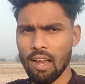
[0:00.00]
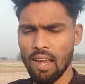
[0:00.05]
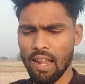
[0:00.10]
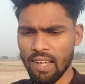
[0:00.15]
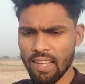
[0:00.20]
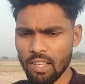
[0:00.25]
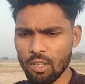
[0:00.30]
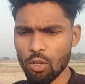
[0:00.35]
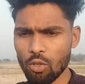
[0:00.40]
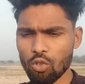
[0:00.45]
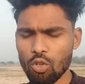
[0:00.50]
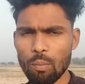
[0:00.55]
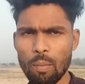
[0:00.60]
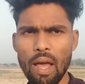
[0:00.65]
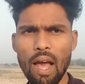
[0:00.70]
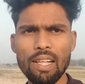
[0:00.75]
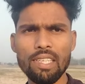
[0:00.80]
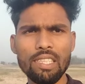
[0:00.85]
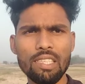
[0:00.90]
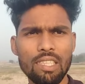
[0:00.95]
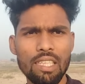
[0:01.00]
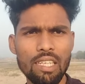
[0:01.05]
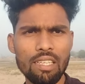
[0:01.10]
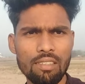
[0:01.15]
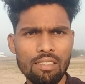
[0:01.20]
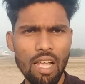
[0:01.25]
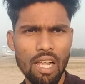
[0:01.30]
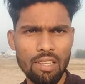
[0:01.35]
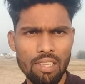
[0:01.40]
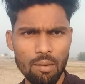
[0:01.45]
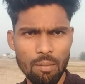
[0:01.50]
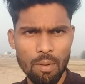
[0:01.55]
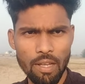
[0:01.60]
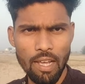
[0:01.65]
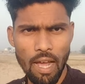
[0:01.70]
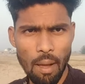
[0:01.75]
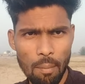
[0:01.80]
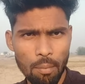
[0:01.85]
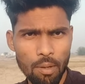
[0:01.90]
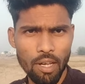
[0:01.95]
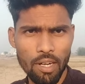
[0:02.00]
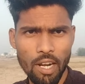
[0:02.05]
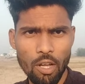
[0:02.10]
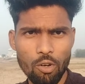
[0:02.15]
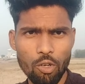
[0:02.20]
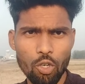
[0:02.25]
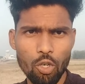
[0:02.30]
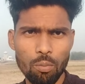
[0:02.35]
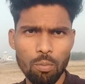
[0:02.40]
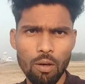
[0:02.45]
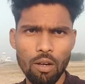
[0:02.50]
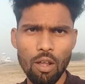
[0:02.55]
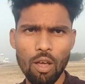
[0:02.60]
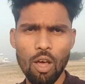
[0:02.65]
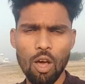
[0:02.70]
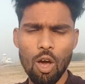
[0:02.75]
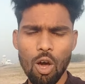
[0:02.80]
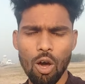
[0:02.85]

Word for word: लेकिन दोस्तों मैं आज तीन साल से मैं काम कर रहा हूँ यूट्यूब पर